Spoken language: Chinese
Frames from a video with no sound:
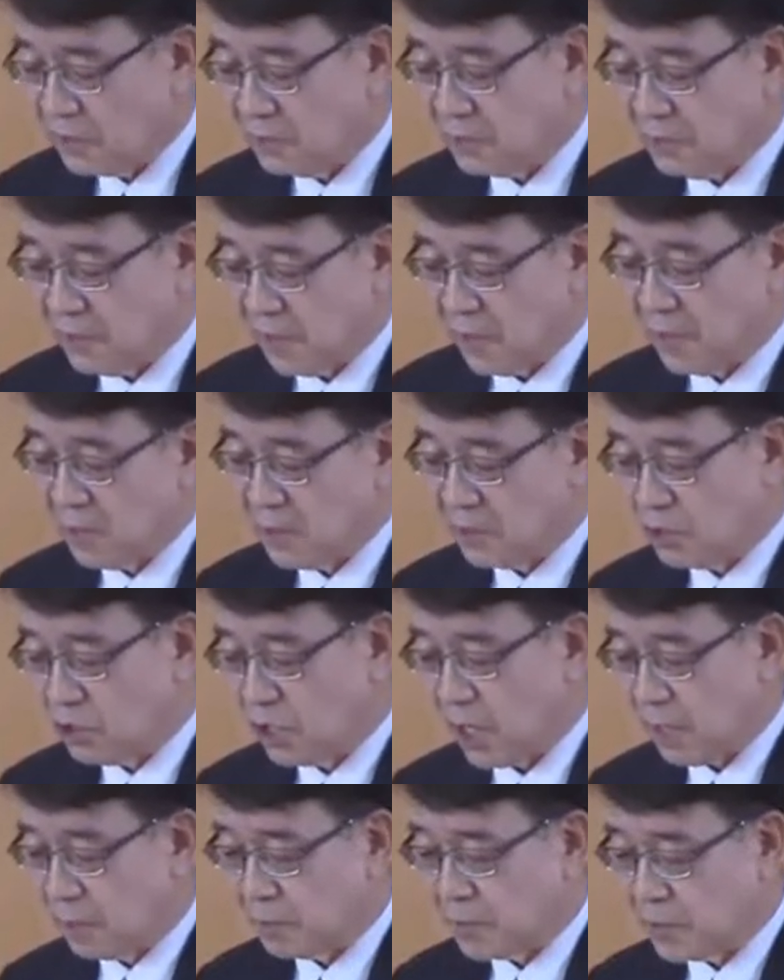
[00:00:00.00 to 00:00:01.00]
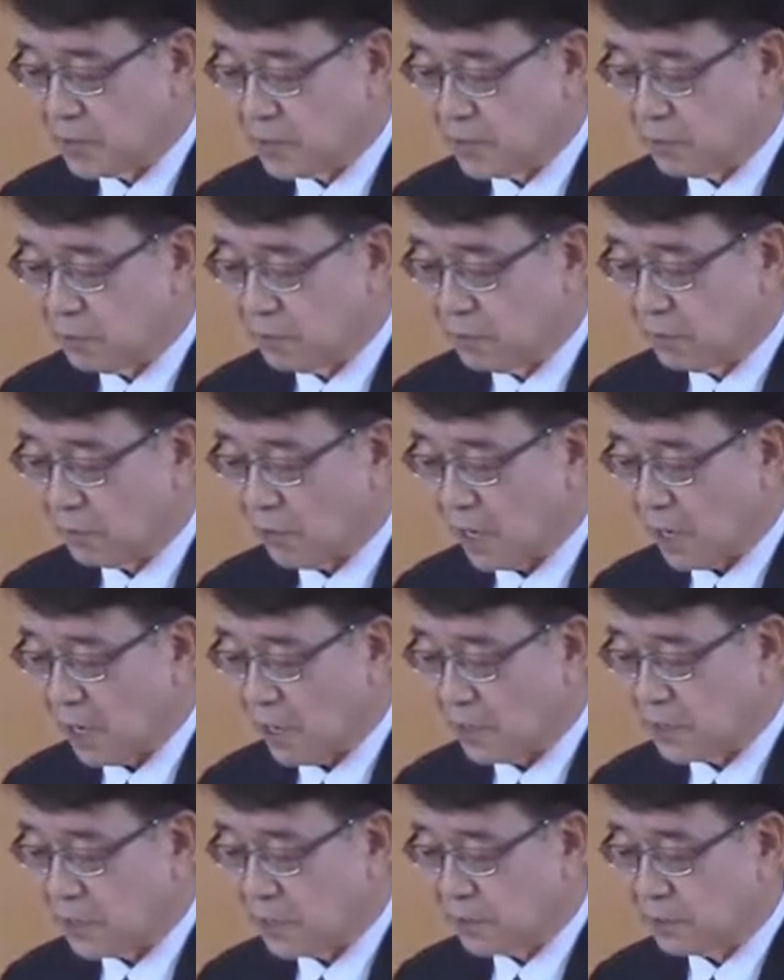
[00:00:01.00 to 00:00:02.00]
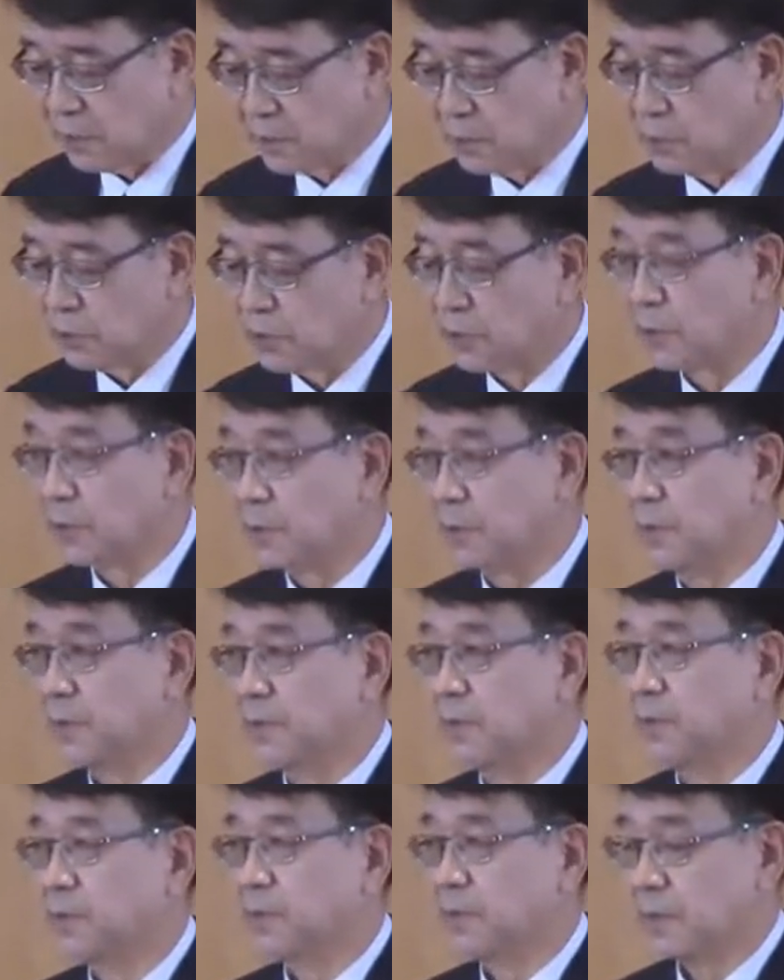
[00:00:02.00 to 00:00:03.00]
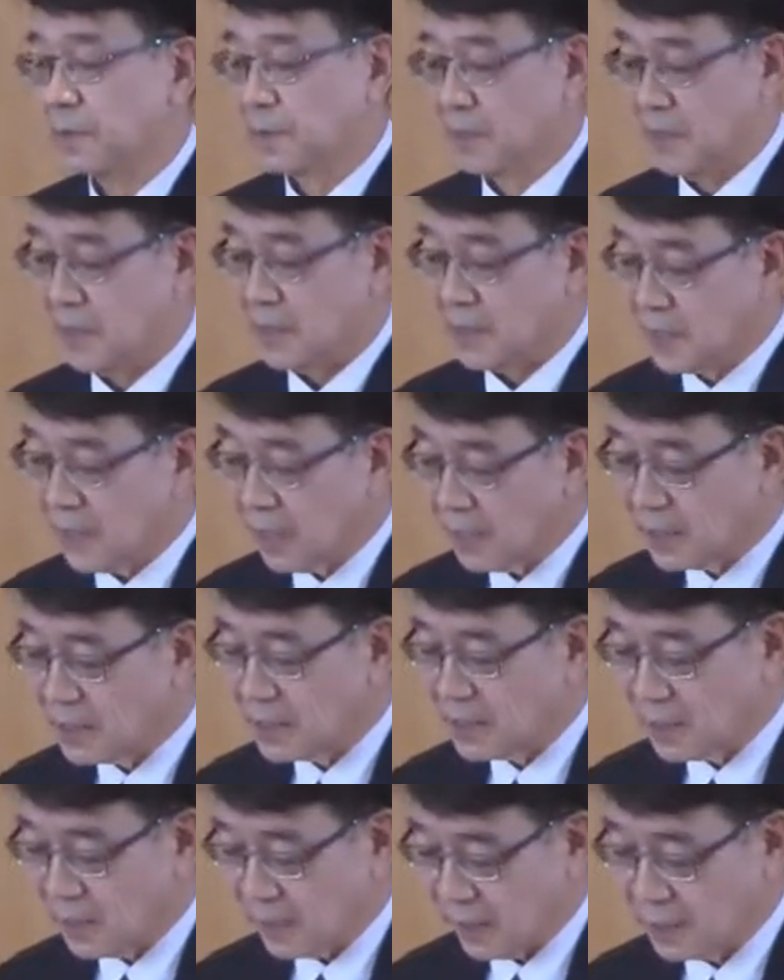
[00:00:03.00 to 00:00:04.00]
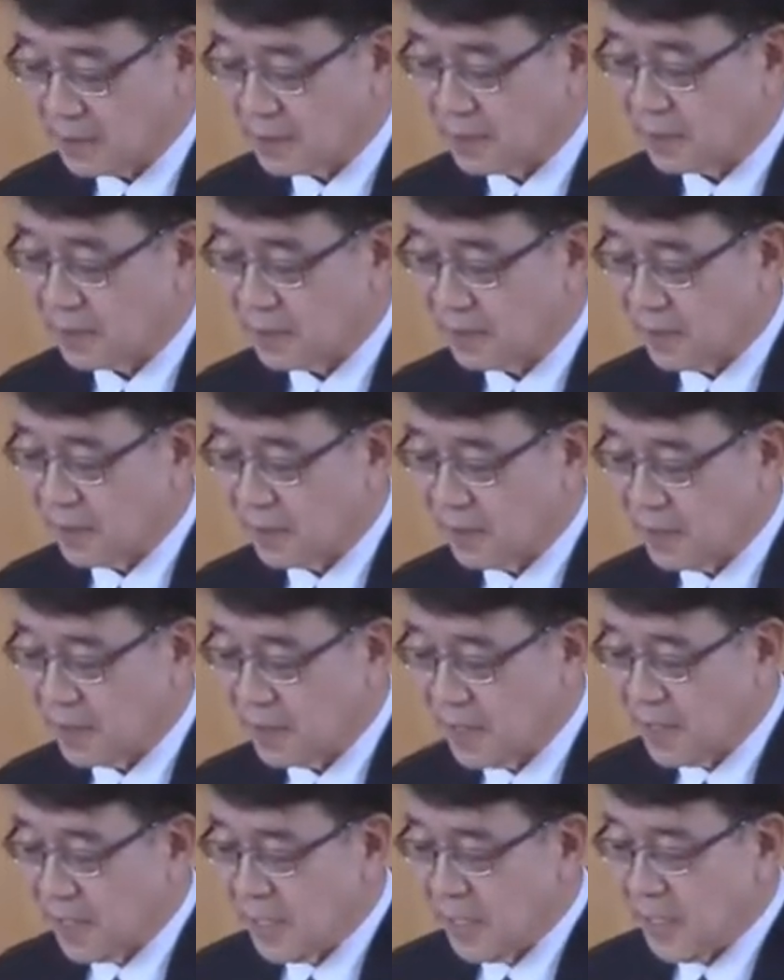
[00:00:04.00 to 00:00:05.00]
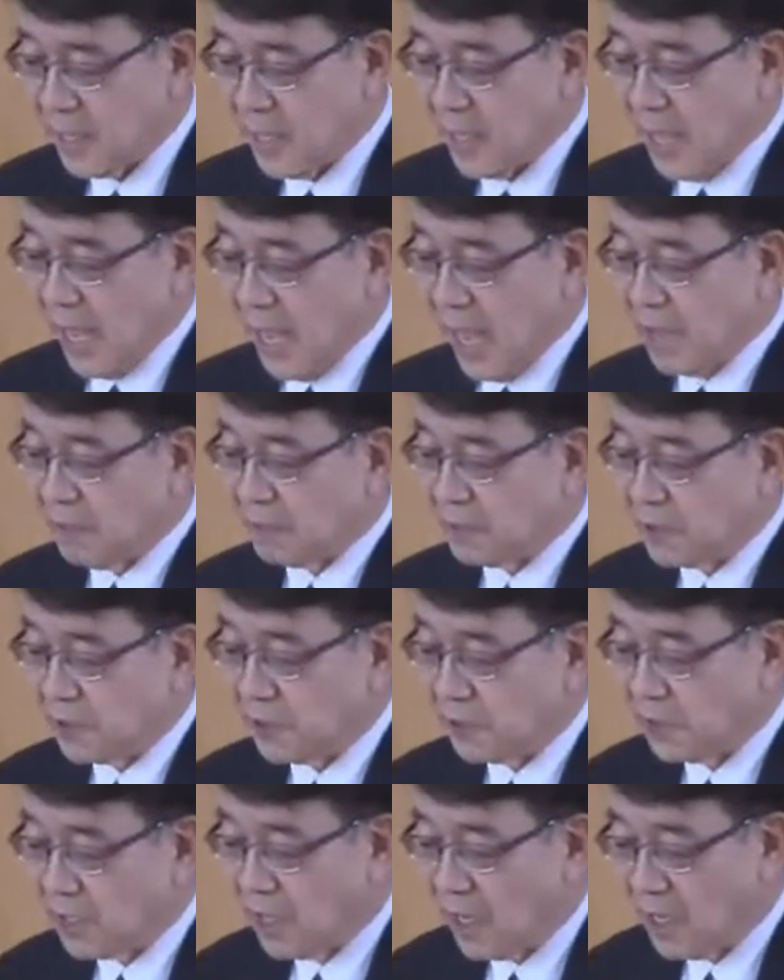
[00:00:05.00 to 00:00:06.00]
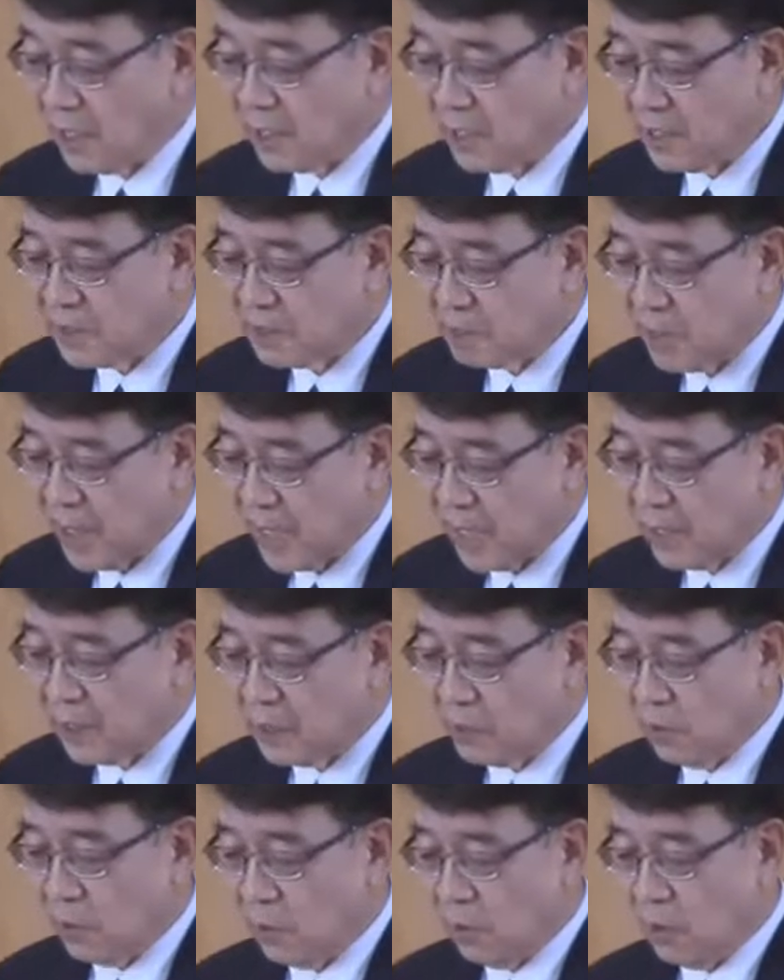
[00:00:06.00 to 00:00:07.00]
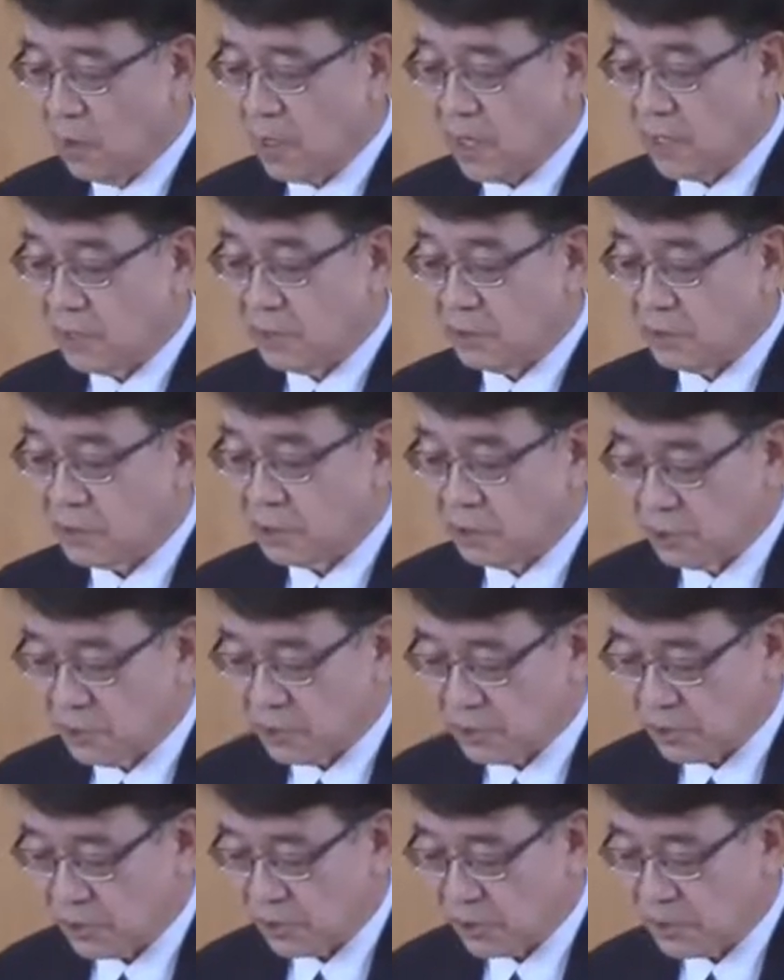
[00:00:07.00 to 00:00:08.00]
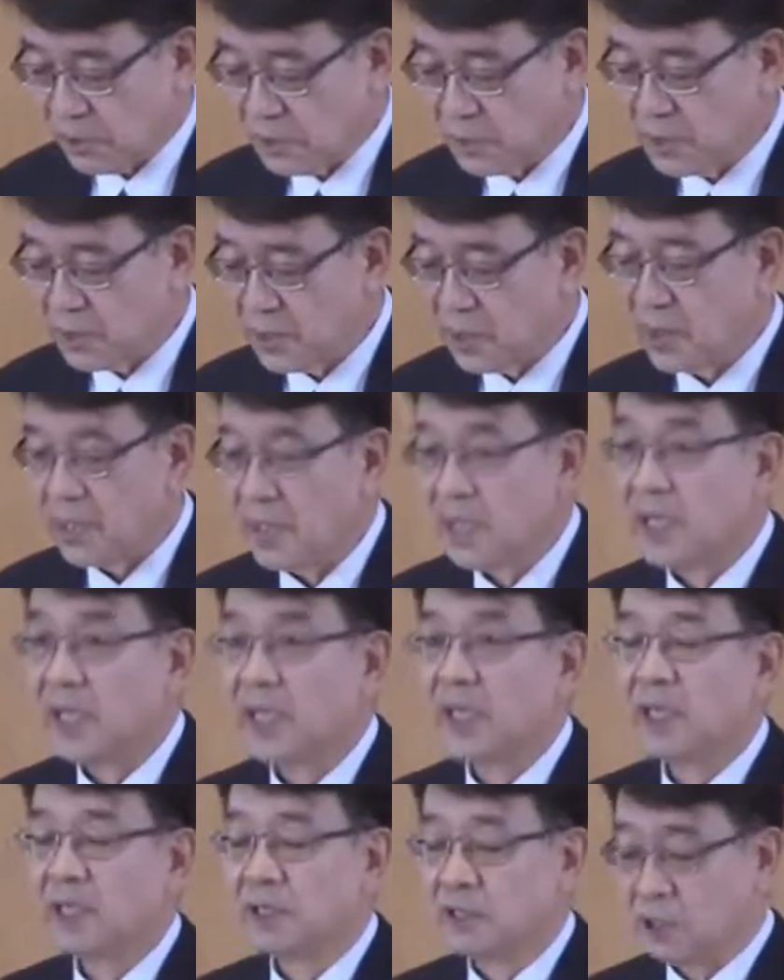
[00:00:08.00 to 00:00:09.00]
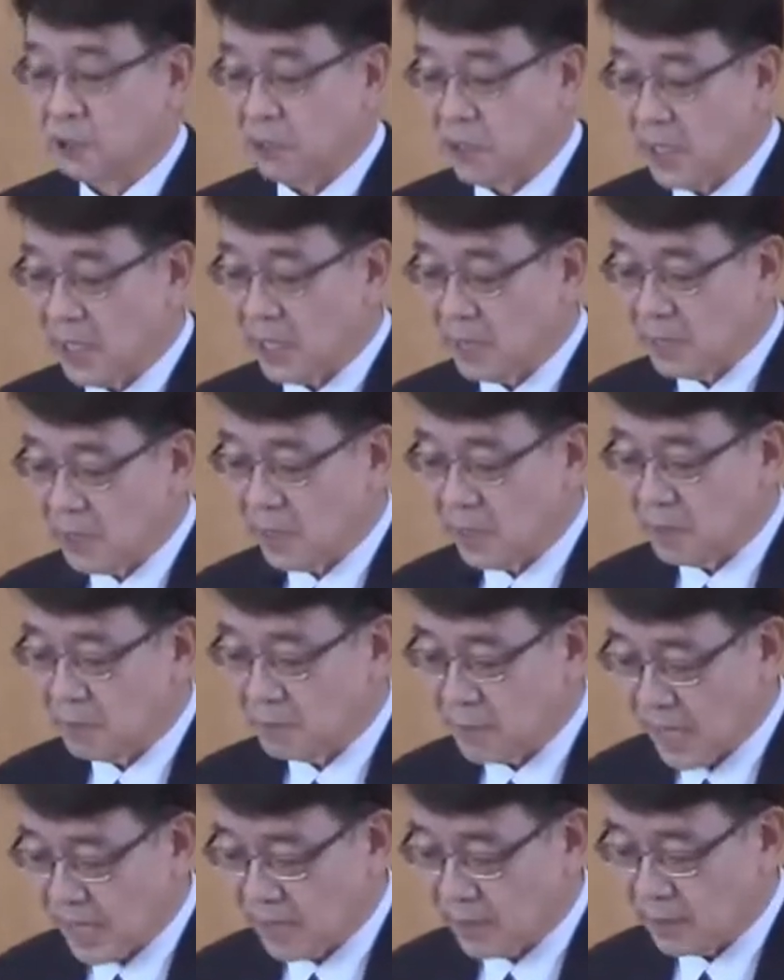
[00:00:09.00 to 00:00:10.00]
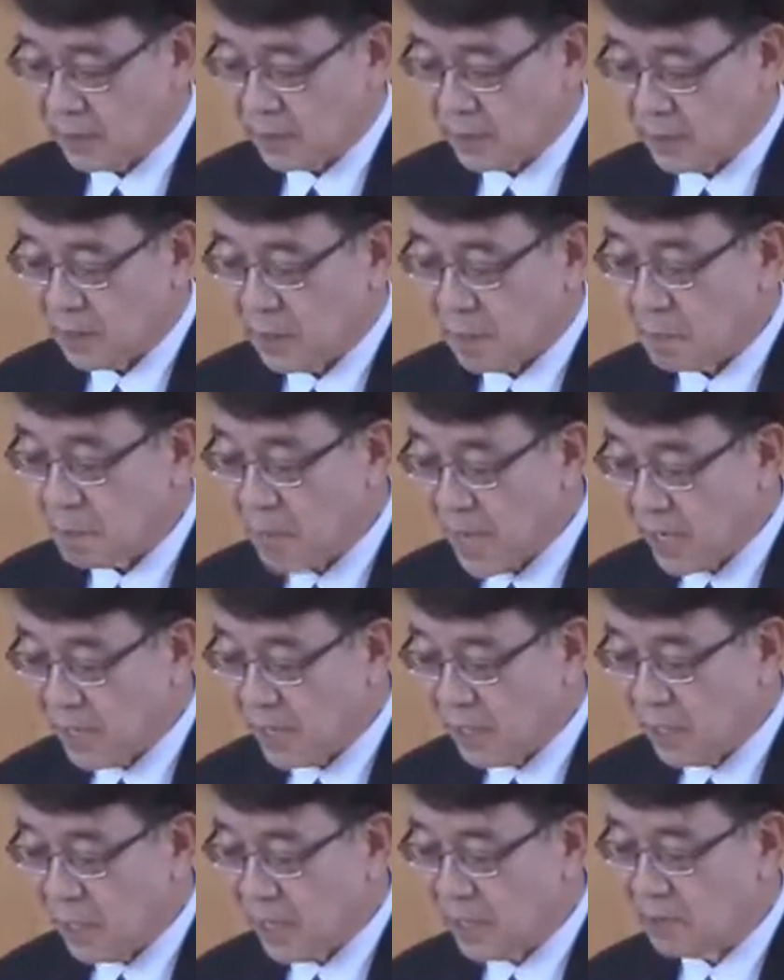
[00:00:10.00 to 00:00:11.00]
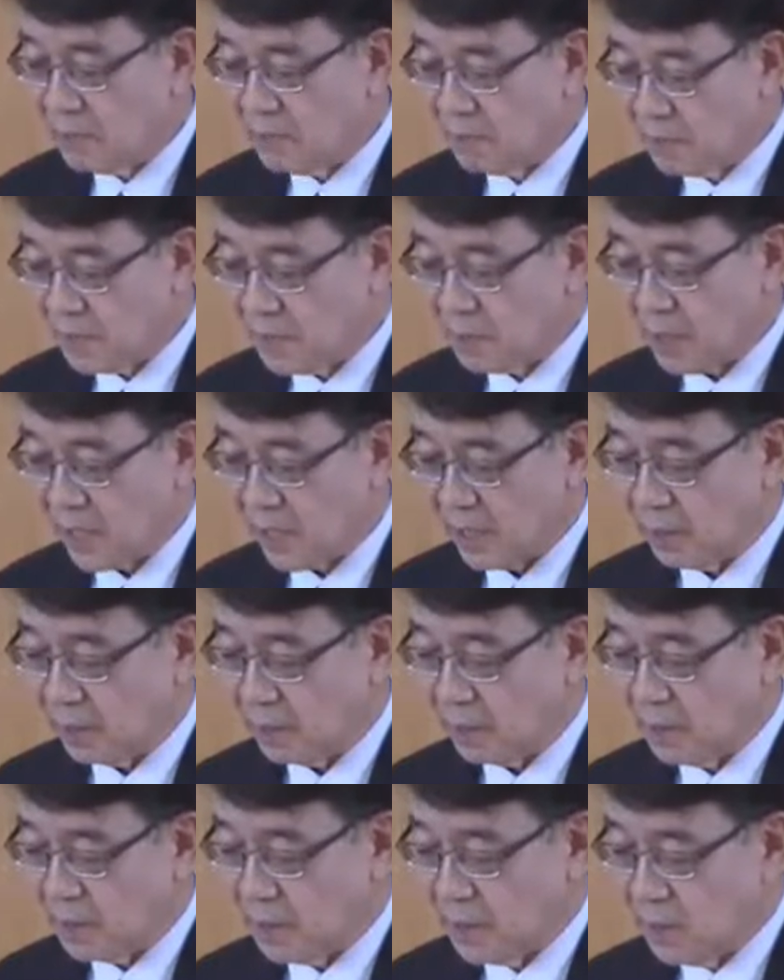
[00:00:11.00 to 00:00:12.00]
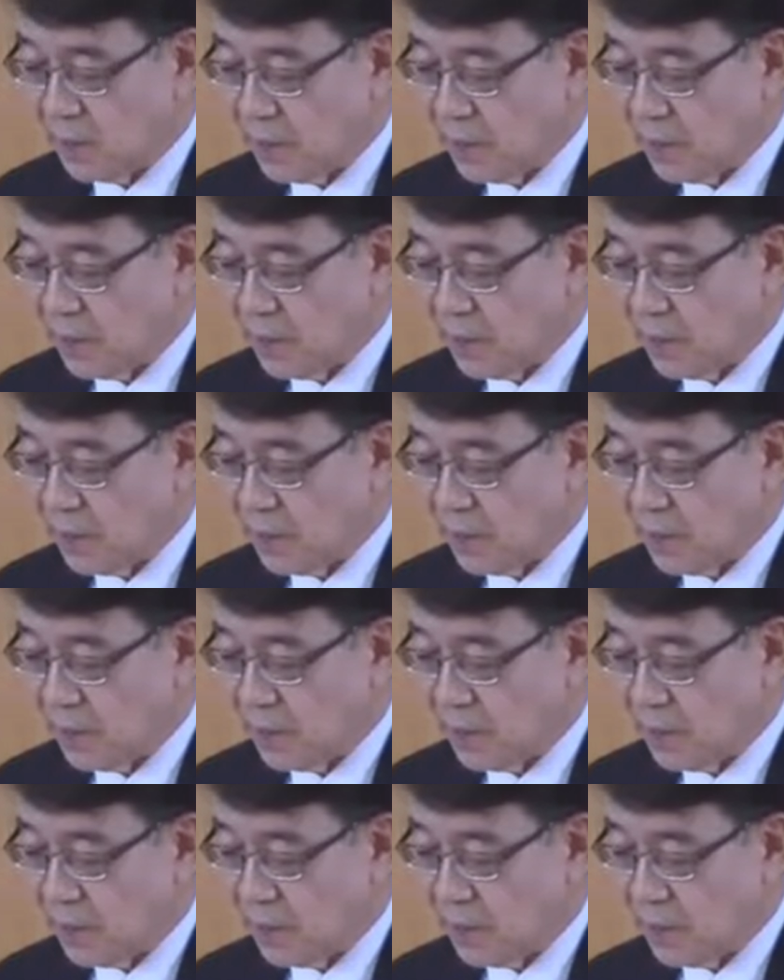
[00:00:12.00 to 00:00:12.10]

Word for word: 威斯敏斯特信仰告白的信条，以了解其关于死亡的教义以及其他与死亡原因的关系。